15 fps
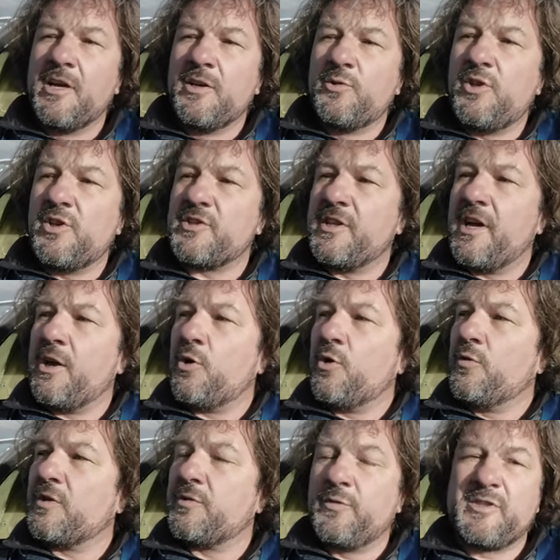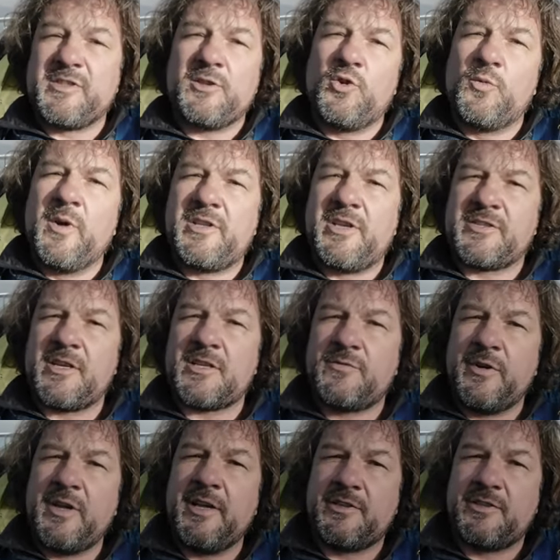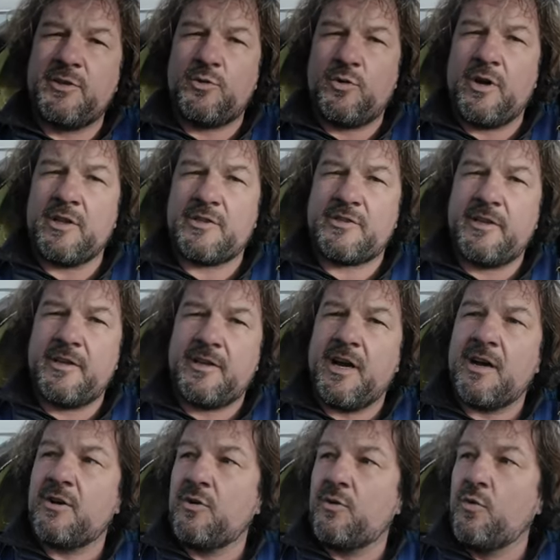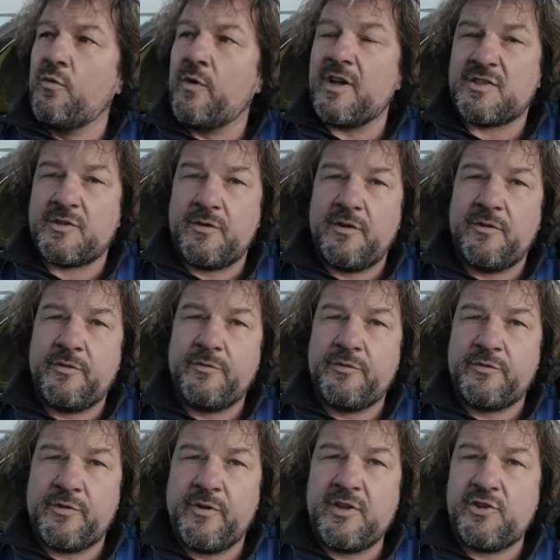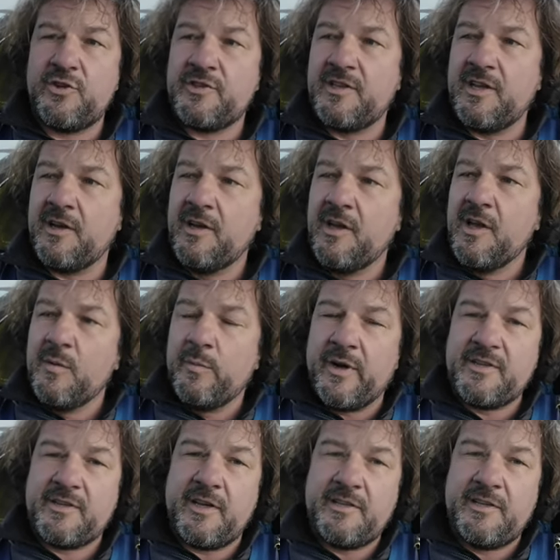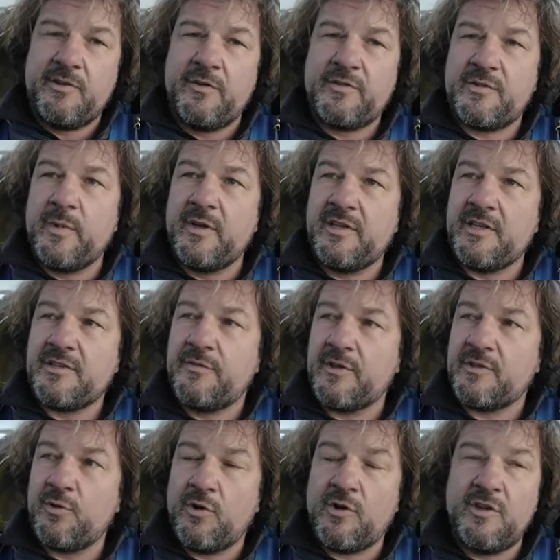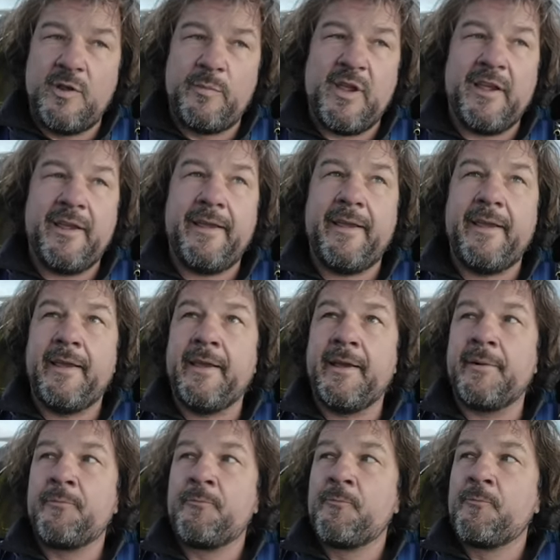ну не знаю, вот вы задумайте о своих ситуациях, как у вас э, в своей жизни происходило взаимодействие с органами и